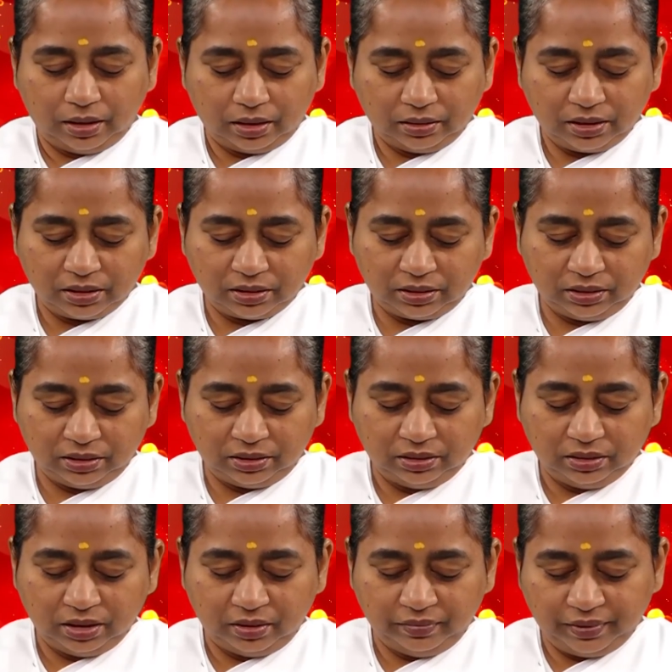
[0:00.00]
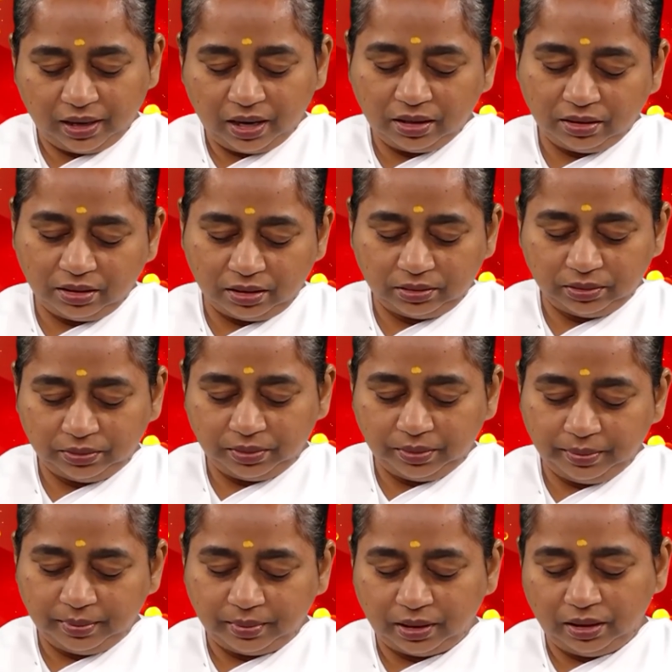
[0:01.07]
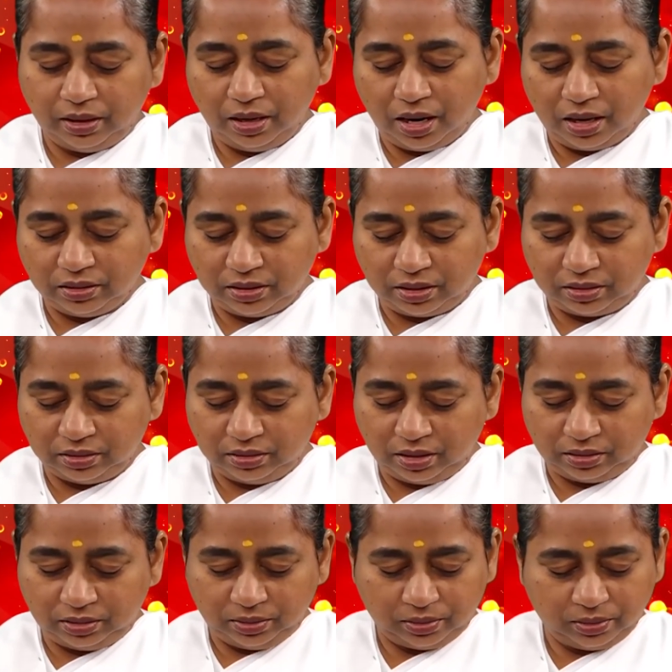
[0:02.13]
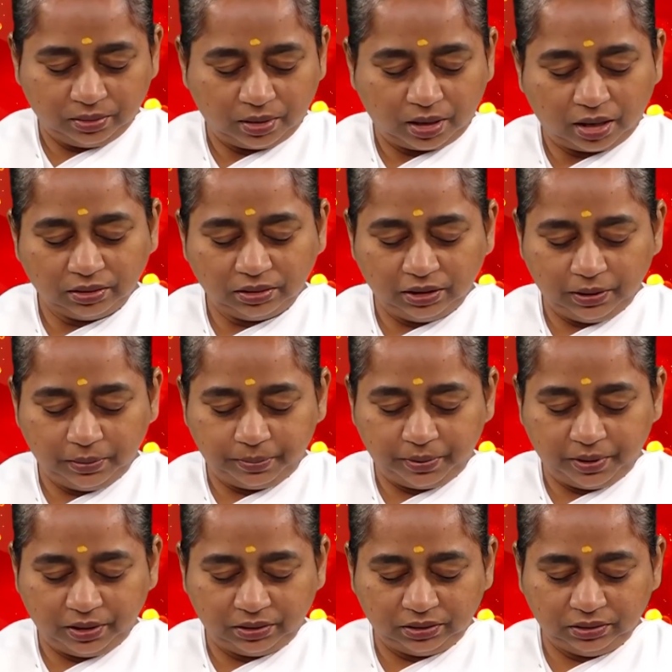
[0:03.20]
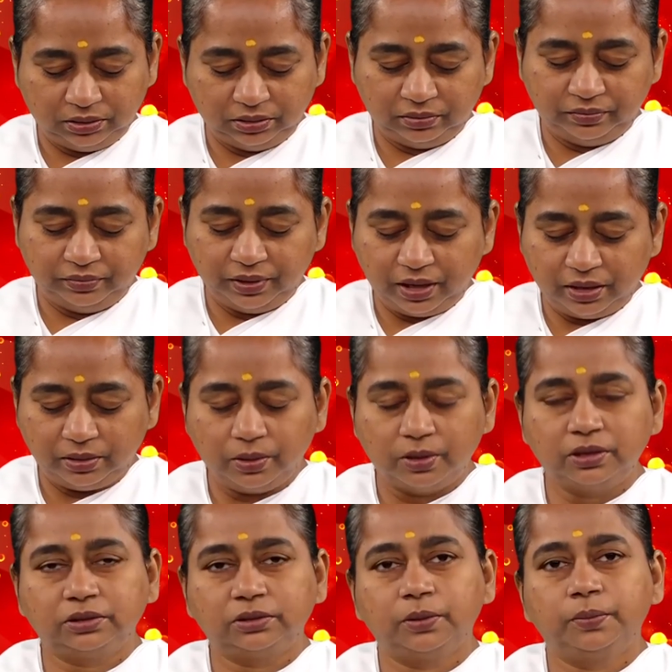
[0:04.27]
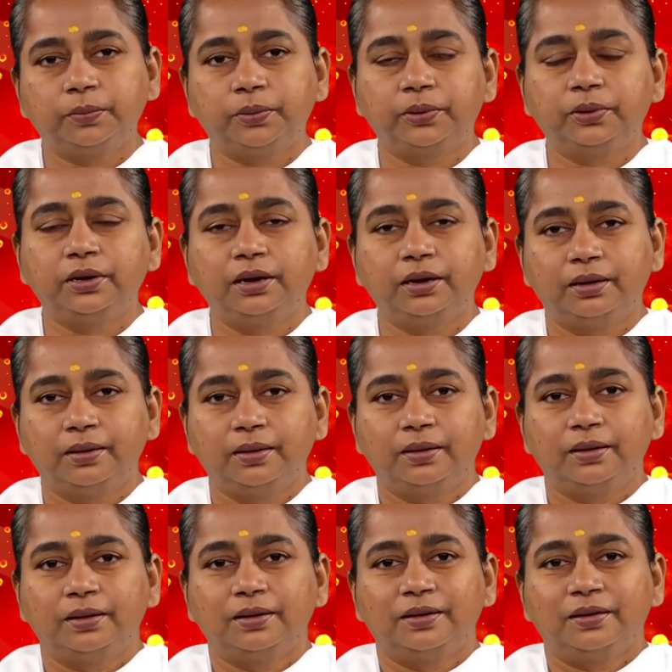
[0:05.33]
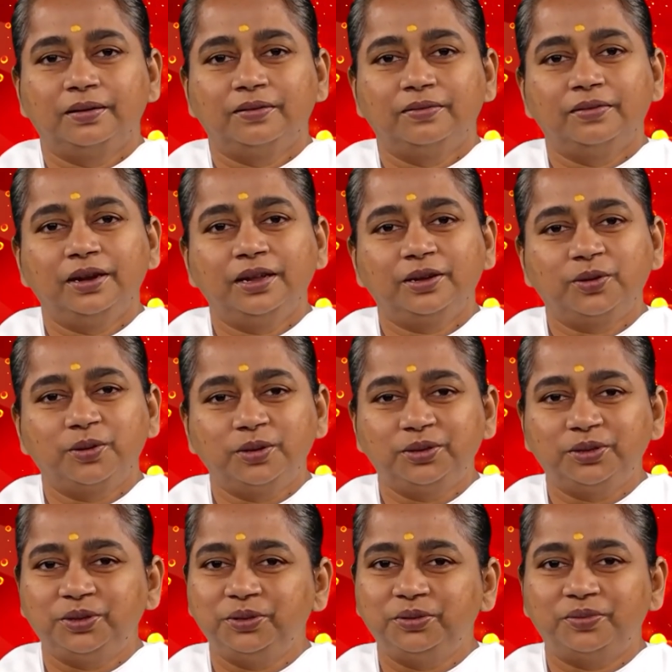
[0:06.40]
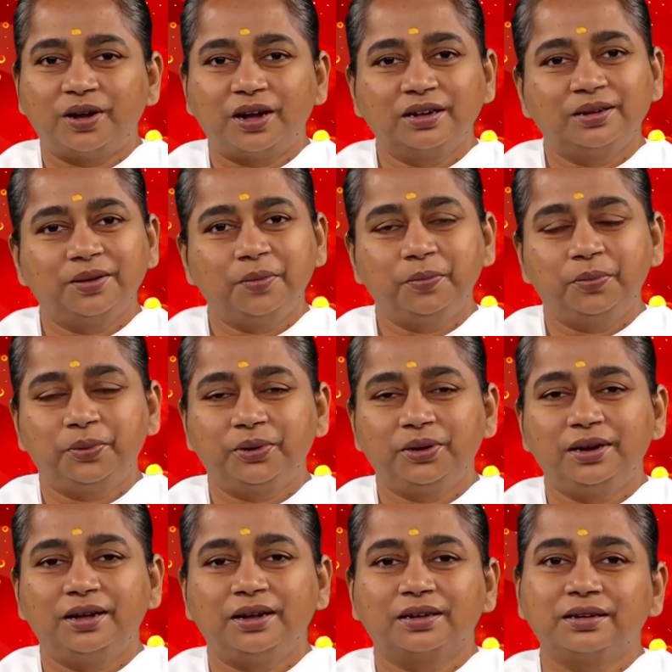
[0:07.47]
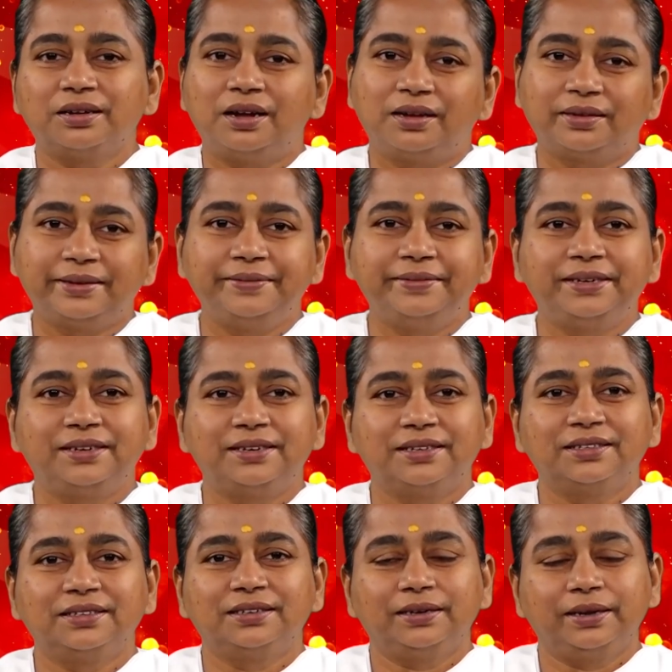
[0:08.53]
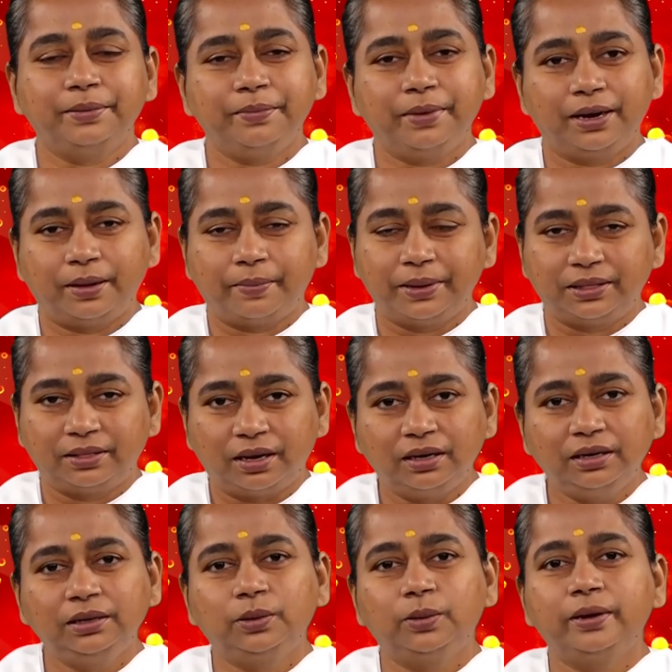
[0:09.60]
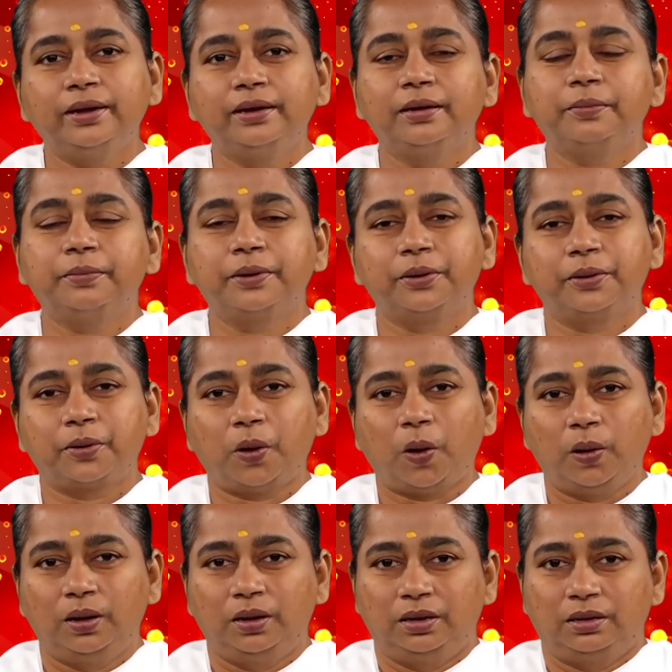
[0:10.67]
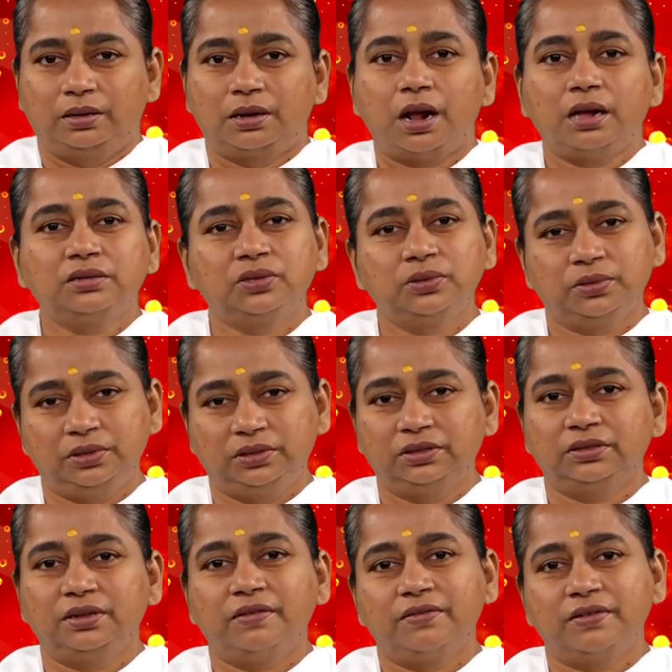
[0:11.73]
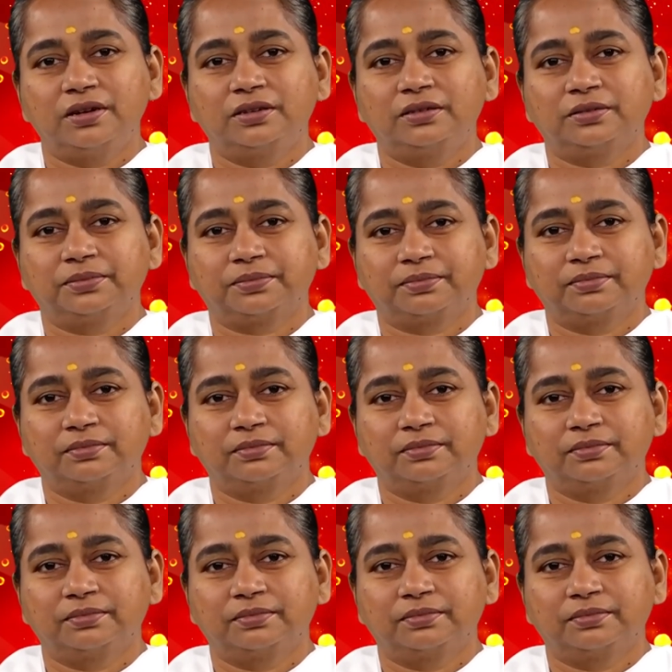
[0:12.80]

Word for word: எதற்கு விலை எதுவும் இல்லாதிருந்ததோ அது இப்பொழுது விலை கொடுத்தும் பொருள் விலை கொடுத்து வாங்கும் பொருளாக ஆகிவிட்டது ஏம்மா நம்ம தண்ணி கூட என்ன பண்ணுறோம் காசு கொடுத்து தான் வாங்குறோம்